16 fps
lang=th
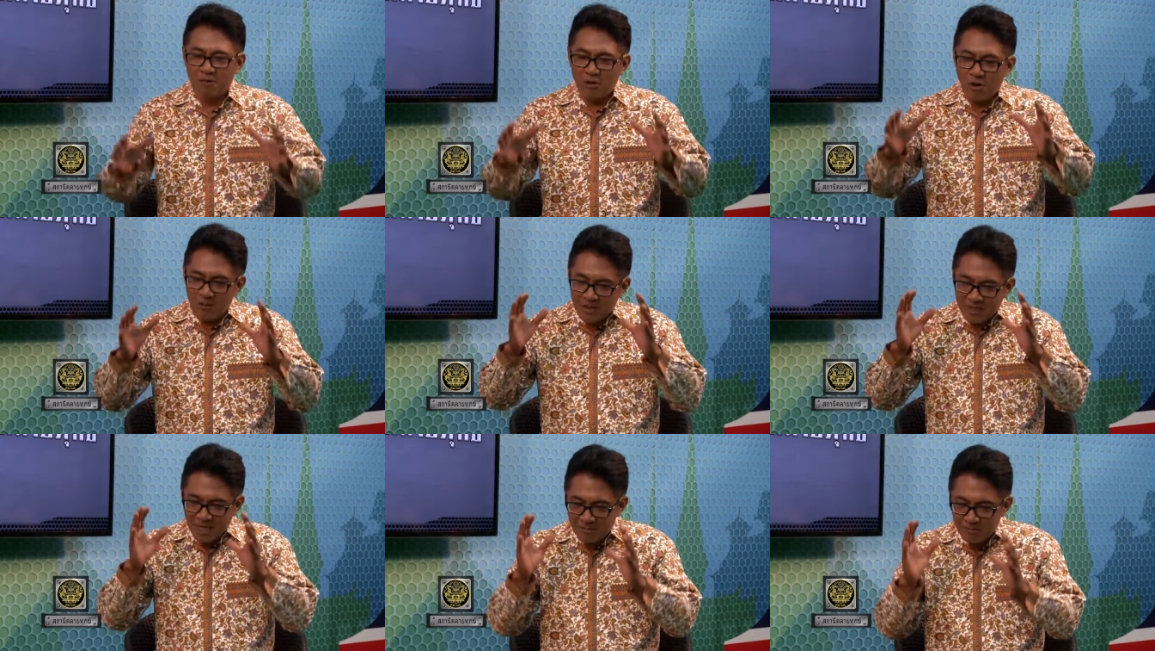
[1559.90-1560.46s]
น้อง
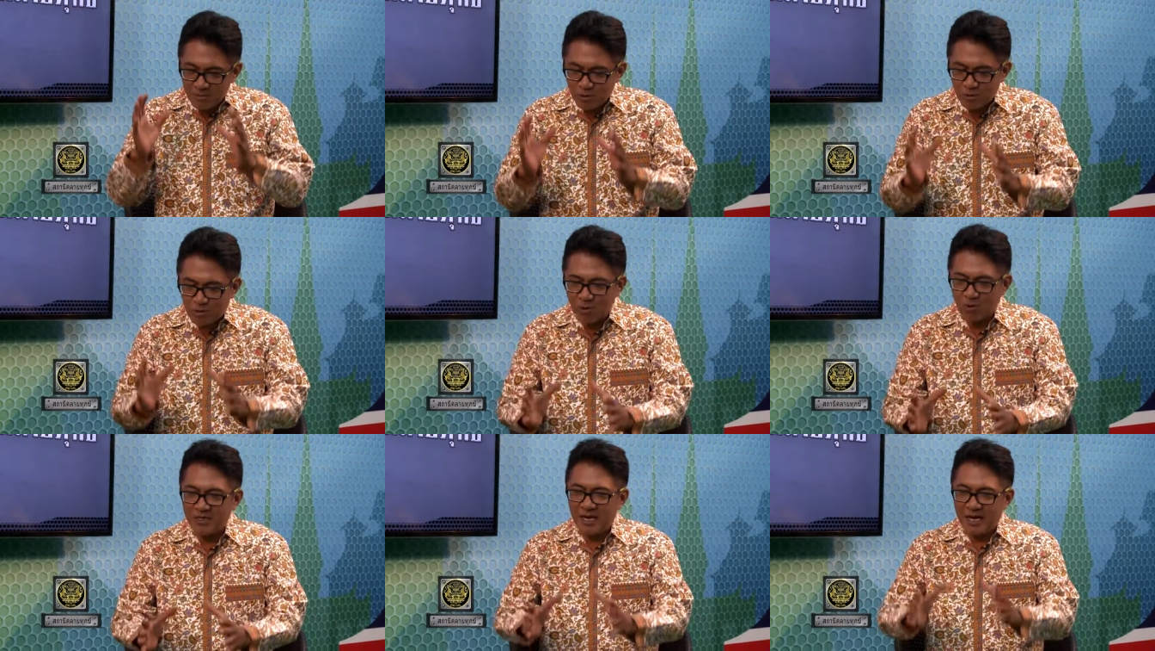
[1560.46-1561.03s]
ประจำอยู่ต
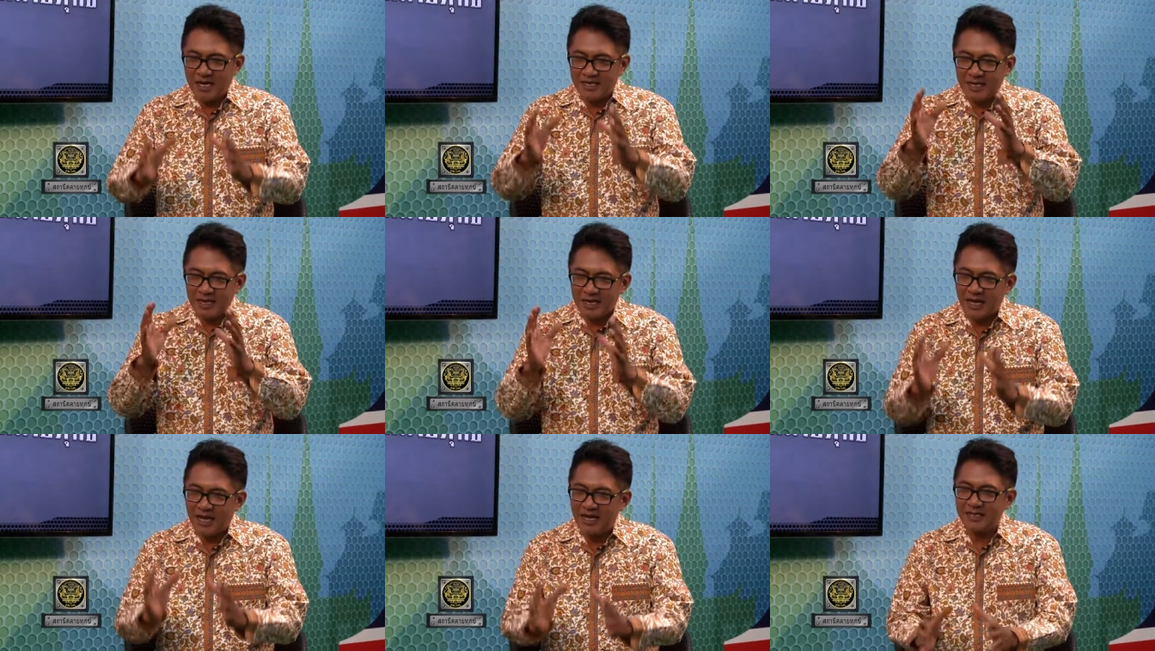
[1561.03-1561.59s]
รงไหนยั
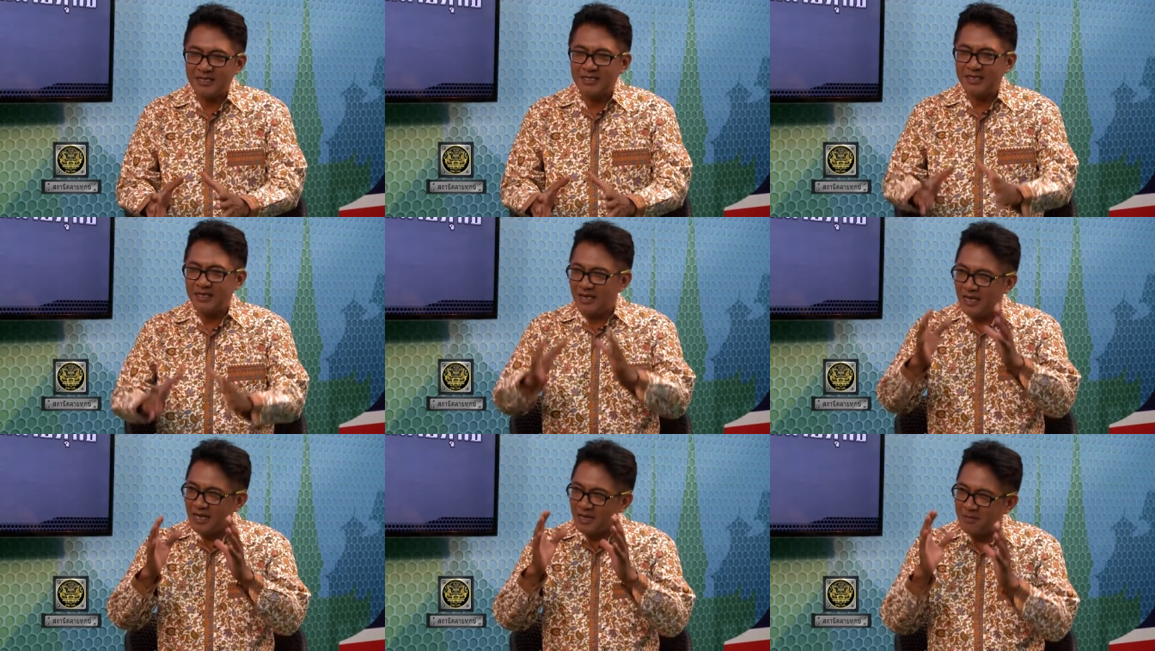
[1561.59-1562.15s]
งไง ชื่อ
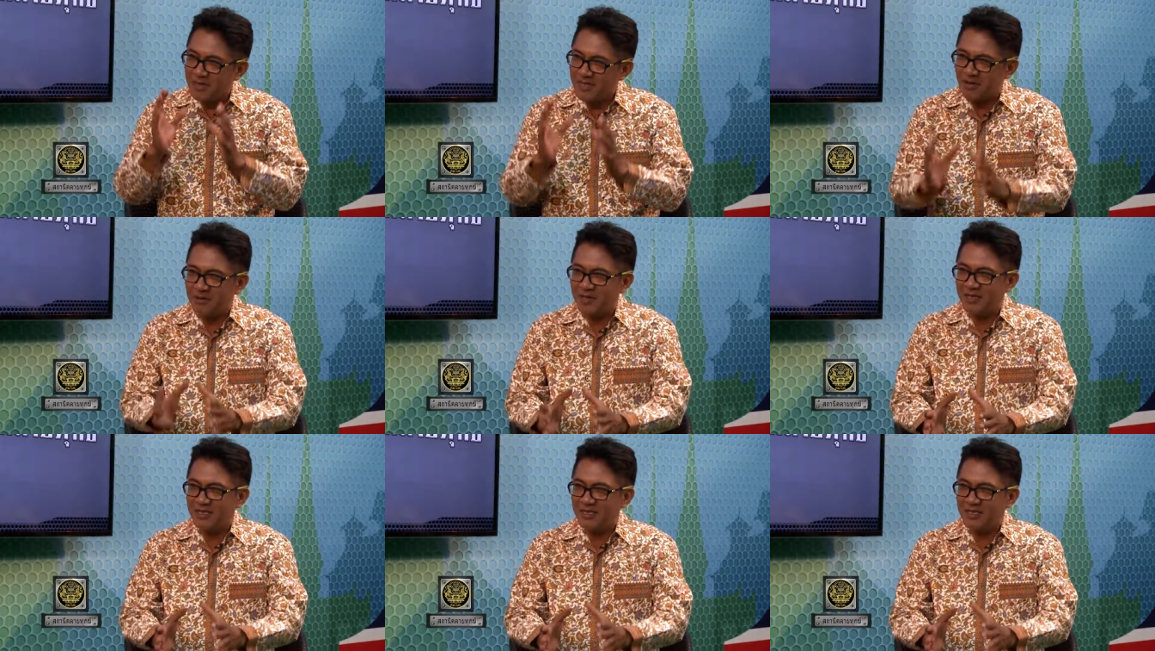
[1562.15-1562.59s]
อะไรเป็นเจ้าห